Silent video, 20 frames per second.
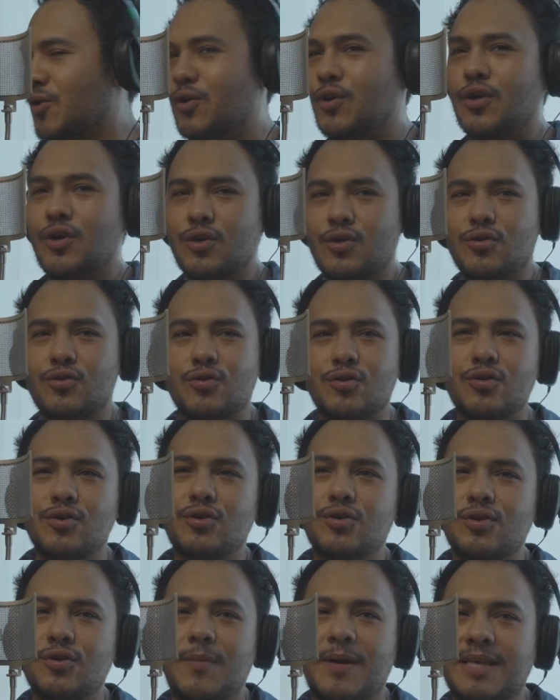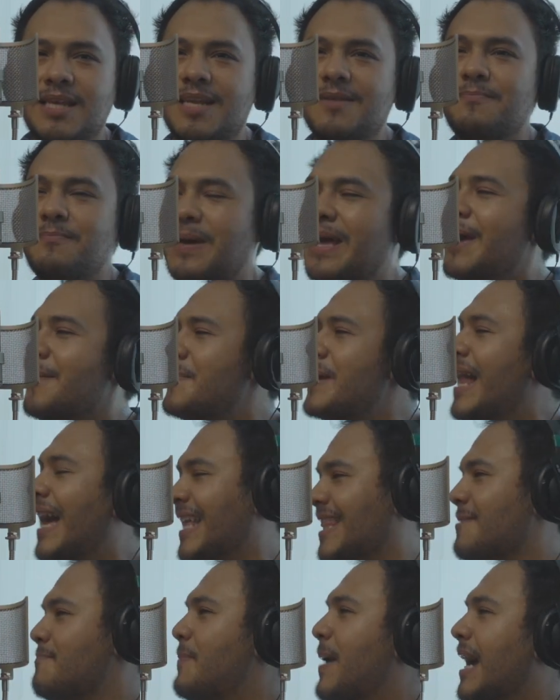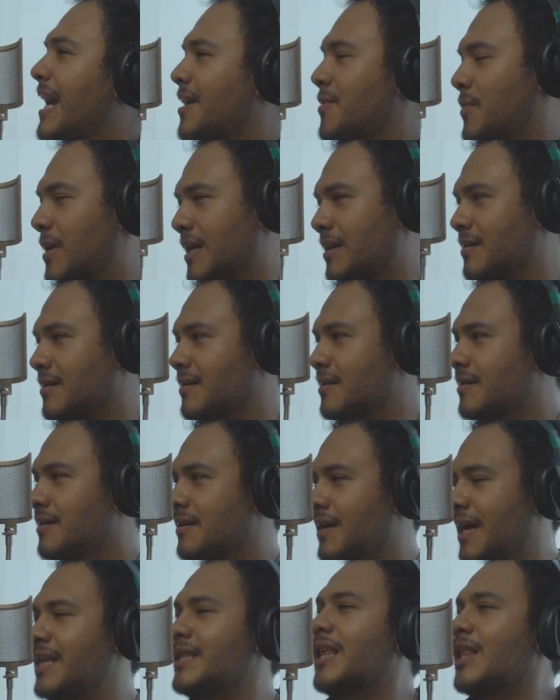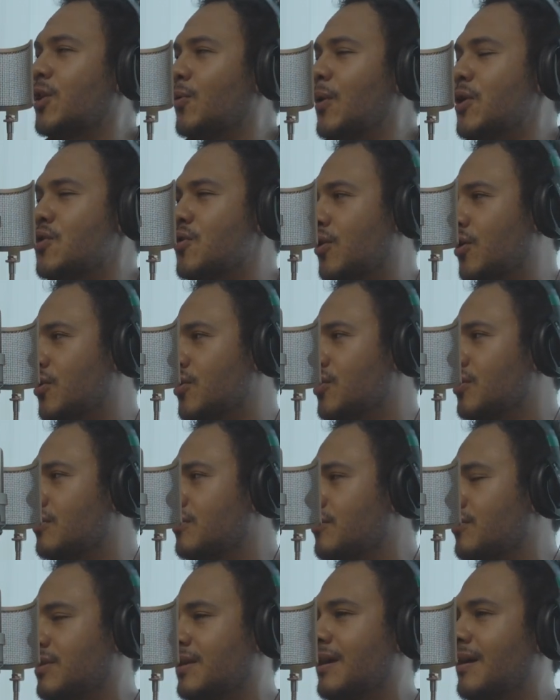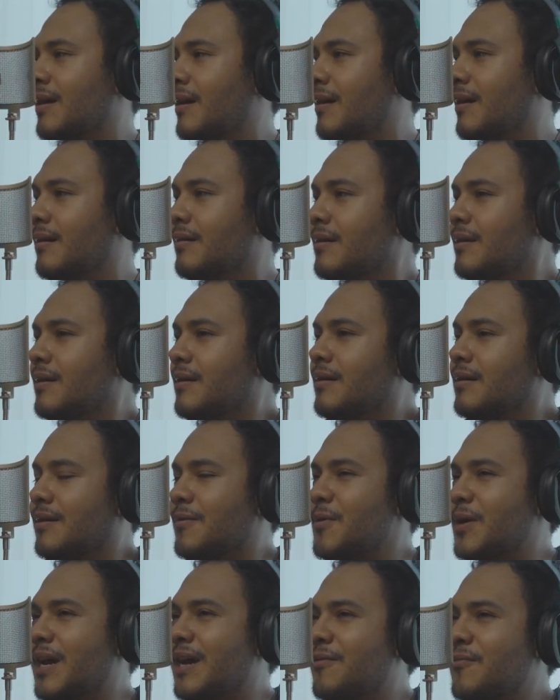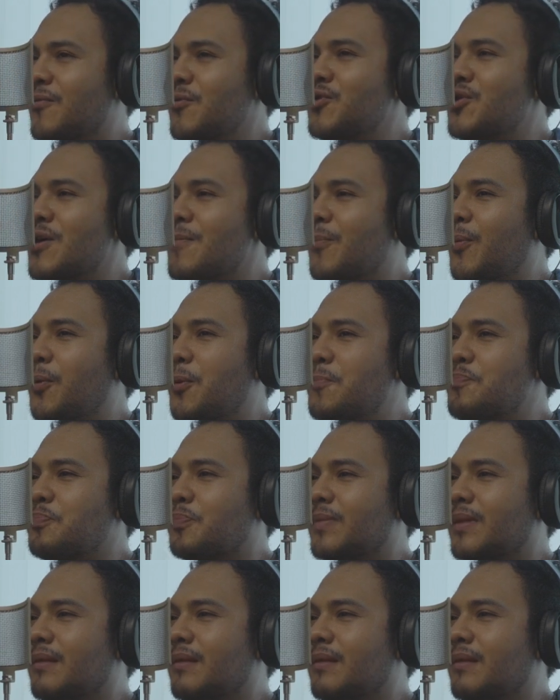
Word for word: Sí, sí, sí. sí, a ser... Mira, que te paguen, güey. Exacto. Es el sueño, creo yo. O sea, como que hubo un tiempo.